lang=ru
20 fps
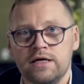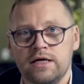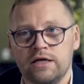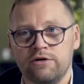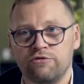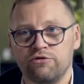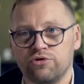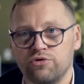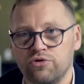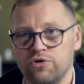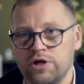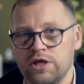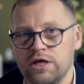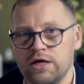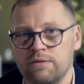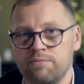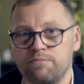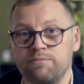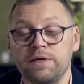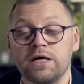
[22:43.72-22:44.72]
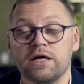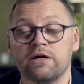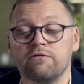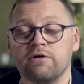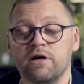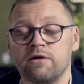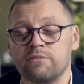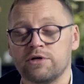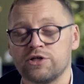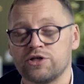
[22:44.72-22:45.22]
И в итоге
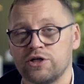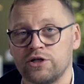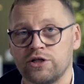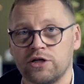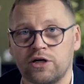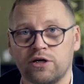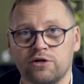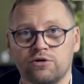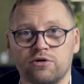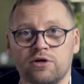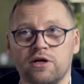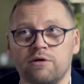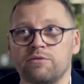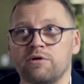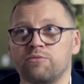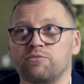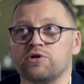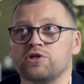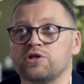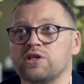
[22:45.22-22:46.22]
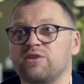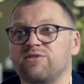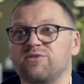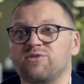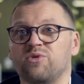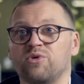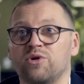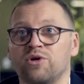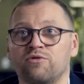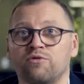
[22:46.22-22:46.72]
первая машина, которая мне пришла
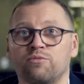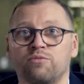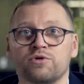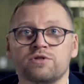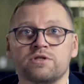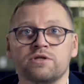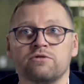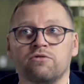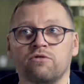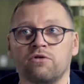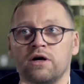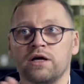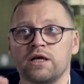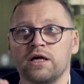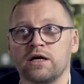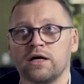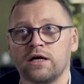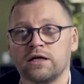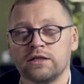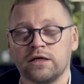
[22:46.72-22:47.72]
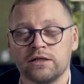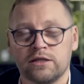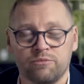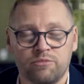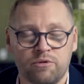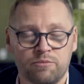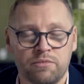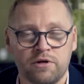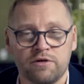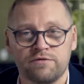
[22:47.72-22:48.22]
в голову после того, как я когда-то
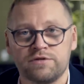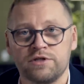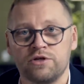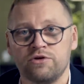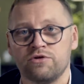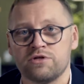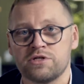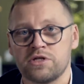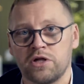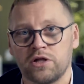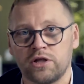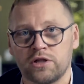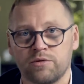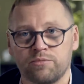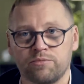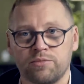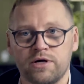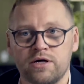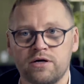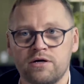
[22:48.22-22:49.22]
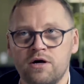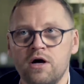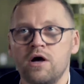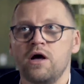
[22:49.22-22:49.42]
попал в серьезное ДТП,